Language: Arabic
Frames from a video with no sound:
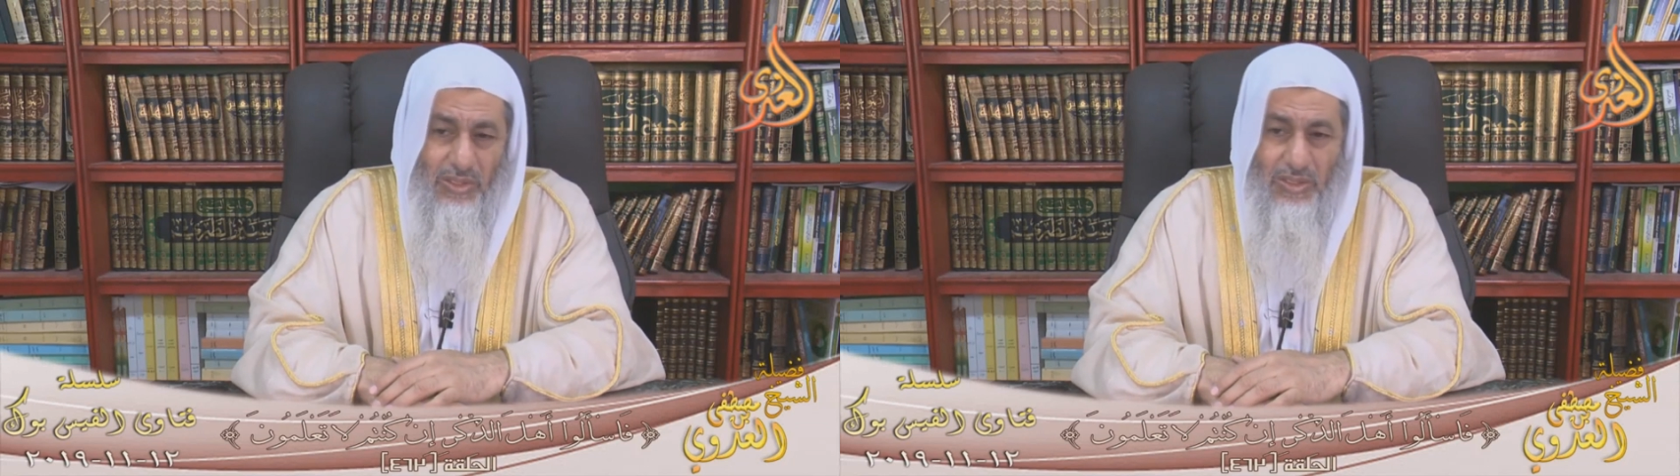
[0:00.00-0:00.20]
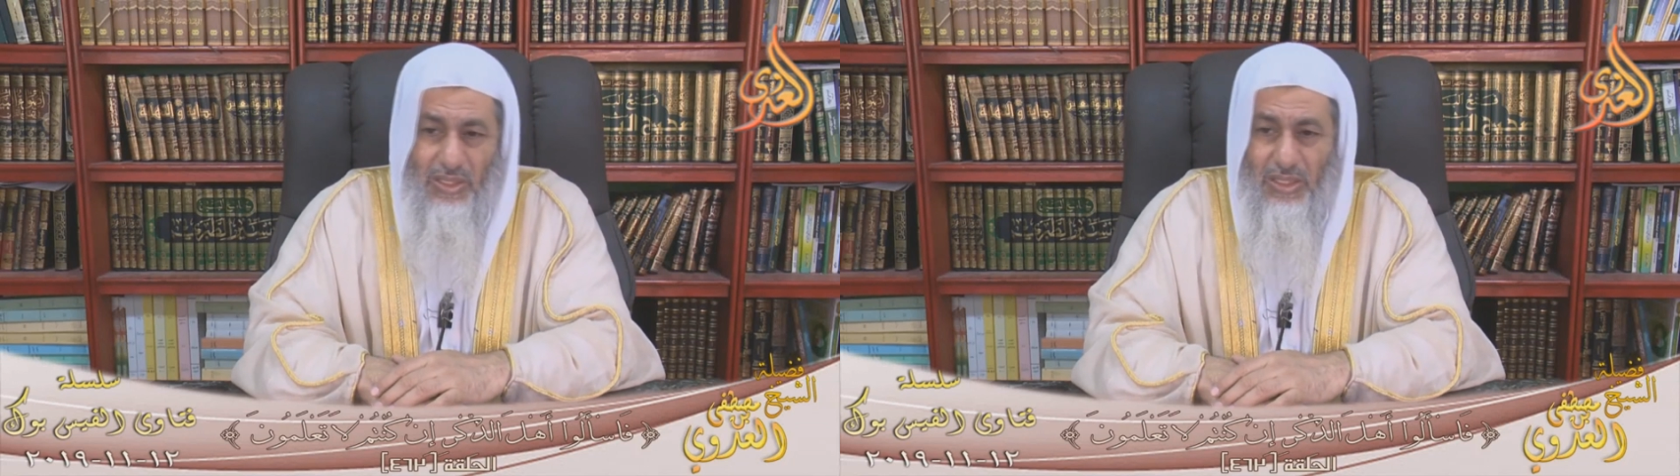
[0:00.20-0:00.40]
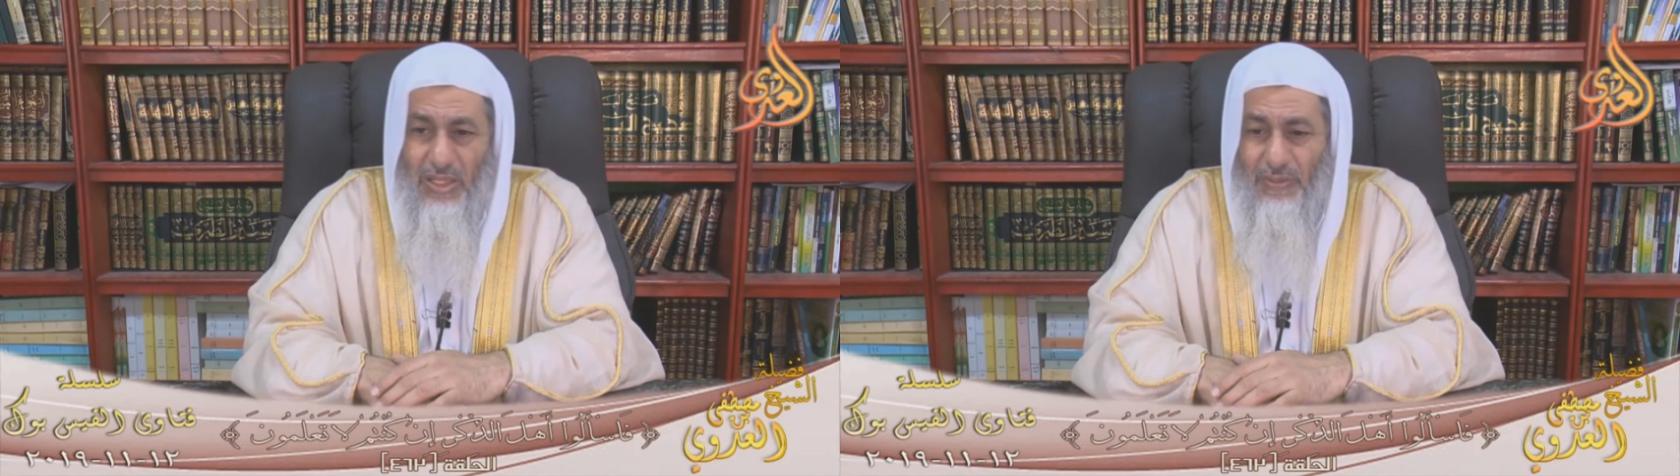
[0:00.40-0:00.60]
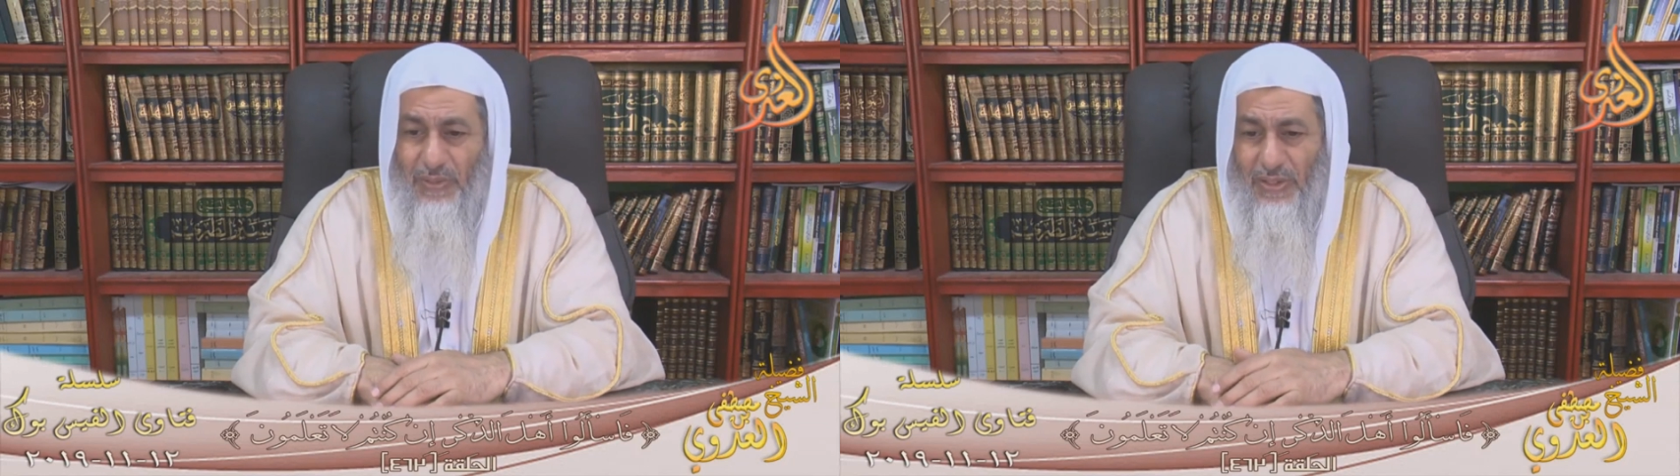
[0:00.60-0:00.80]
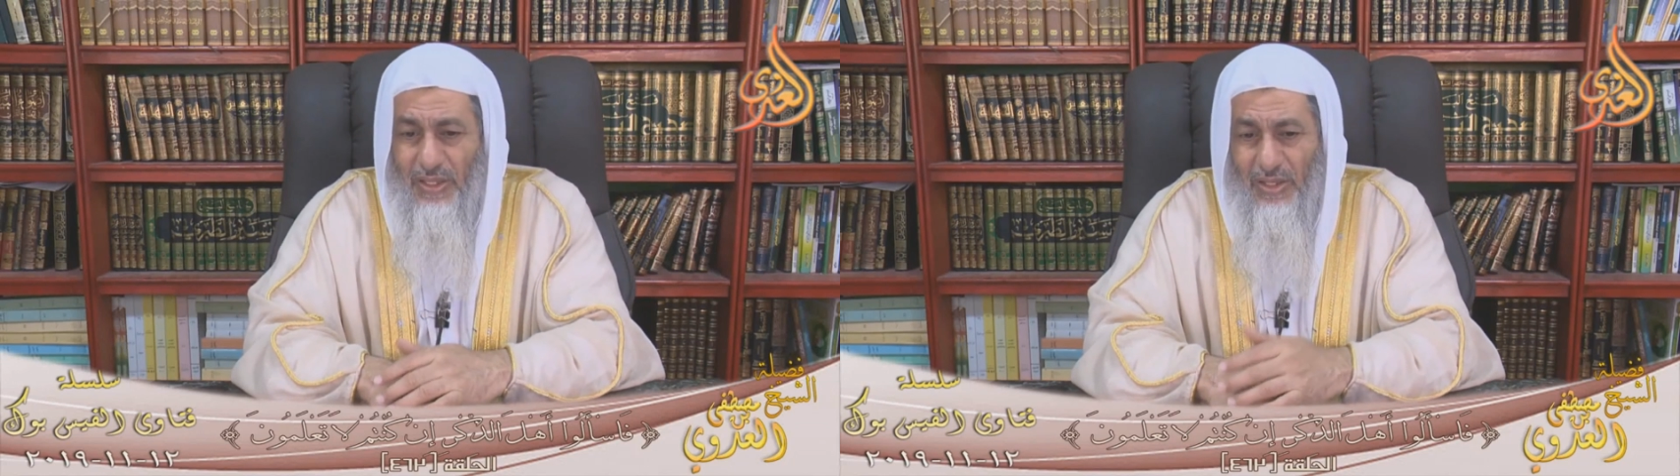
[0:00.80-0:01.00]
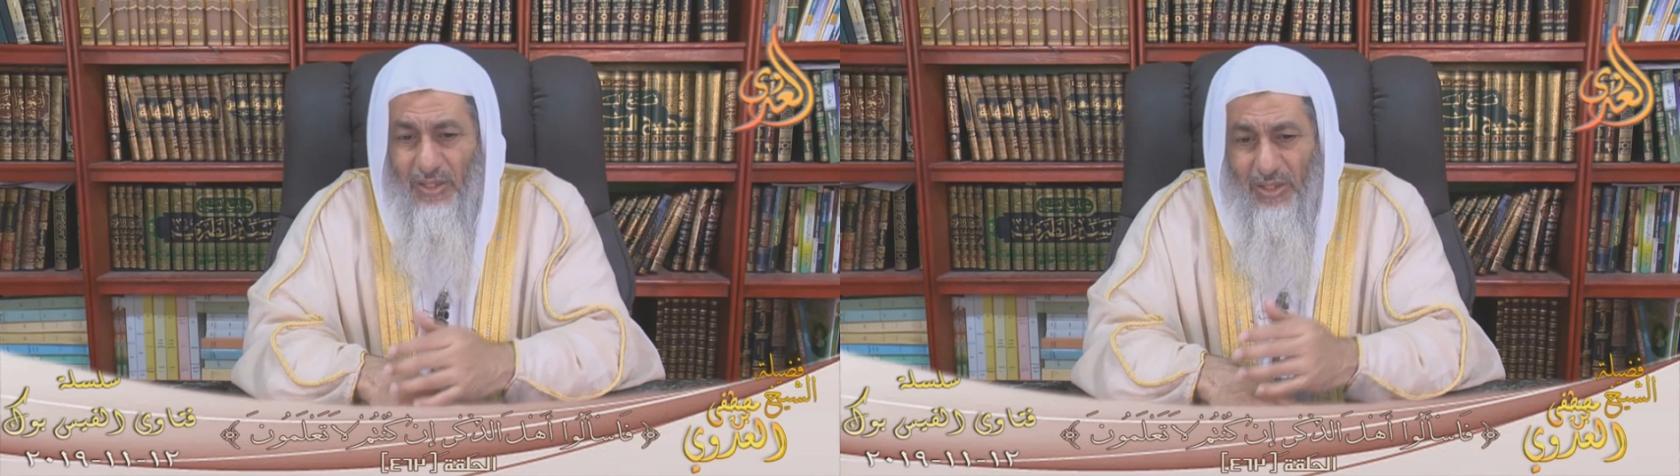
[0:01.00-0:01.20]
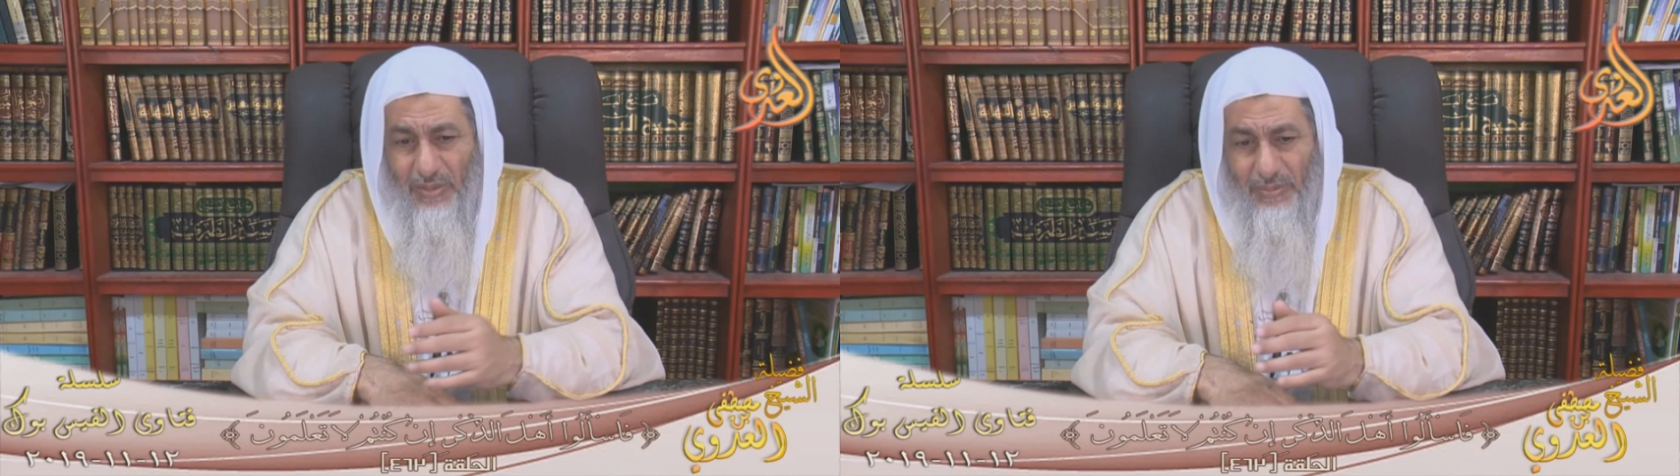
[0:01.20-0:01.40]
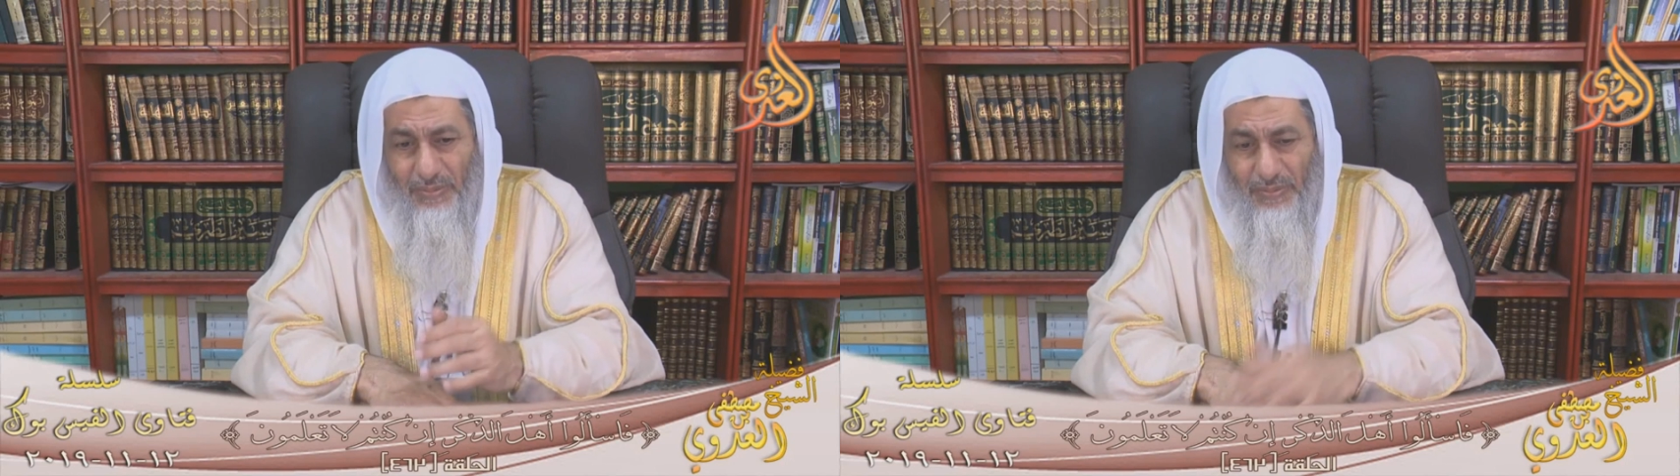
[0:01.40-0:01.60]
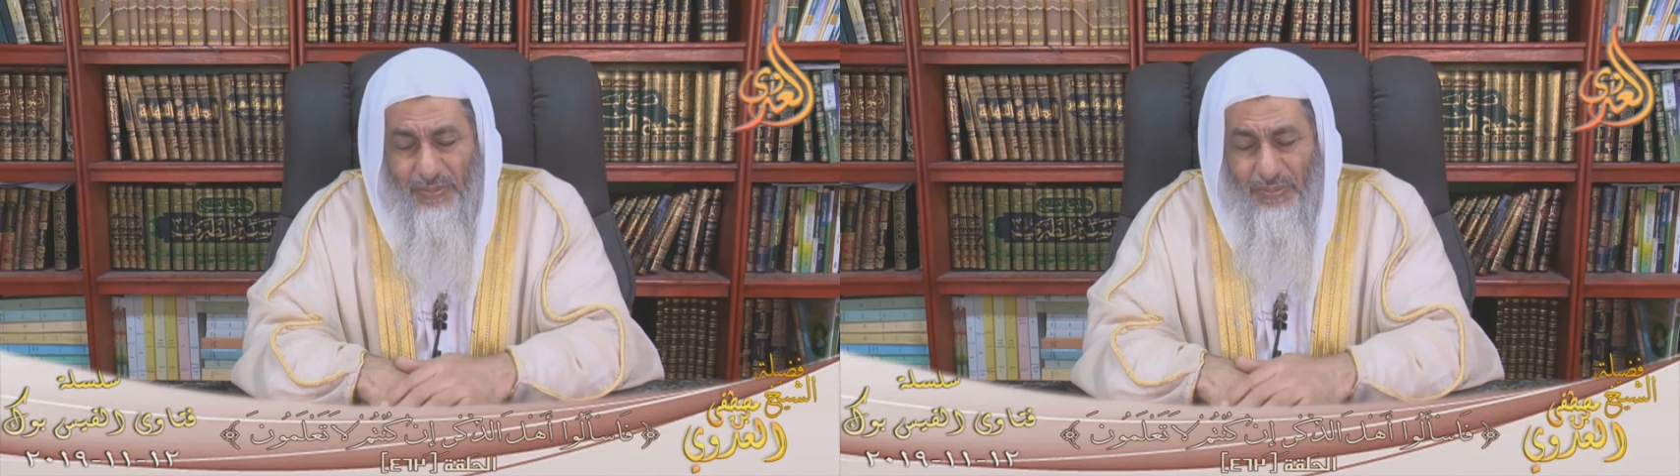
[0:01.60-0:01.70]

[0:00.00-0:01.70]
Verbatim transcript: السيئة فهذا حرام